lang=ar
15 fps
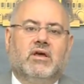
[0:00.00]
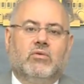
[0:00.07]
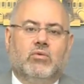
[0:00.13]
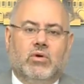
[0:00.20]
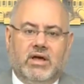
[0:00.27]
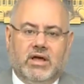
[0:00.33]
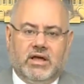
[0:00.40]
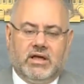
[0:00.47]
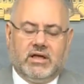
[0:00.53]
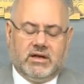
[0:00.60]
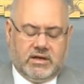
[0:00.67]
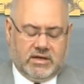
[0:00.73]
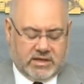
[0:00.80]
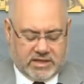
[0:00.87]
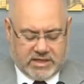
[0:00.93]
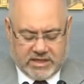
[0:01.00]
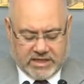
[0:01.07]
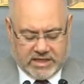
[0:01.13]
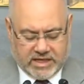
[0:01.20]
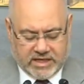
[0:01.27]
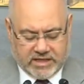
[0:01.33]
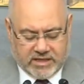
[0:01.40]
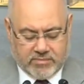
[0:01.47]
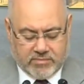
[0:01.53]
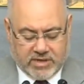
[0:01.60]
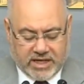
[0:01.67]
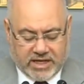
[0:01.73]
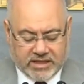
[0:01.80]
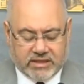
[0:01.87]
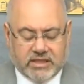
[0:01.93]
والحاكم
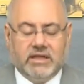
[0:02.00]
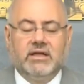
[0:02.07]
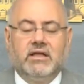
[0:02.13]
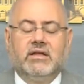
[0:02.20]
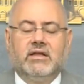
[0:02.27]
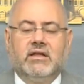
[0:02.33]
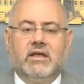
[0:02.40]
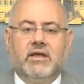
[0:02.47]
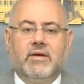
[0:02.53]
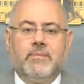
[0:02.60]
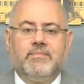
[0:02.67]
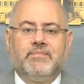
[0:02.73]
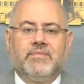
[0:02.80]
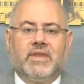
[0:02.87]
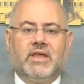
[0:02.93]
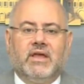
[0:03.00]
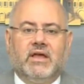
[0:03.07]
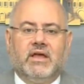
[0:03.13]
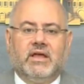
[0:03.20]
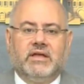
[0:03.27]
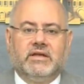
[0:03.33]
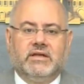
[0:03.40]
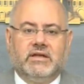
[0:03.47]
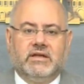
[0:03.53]
لحتى نحن آه،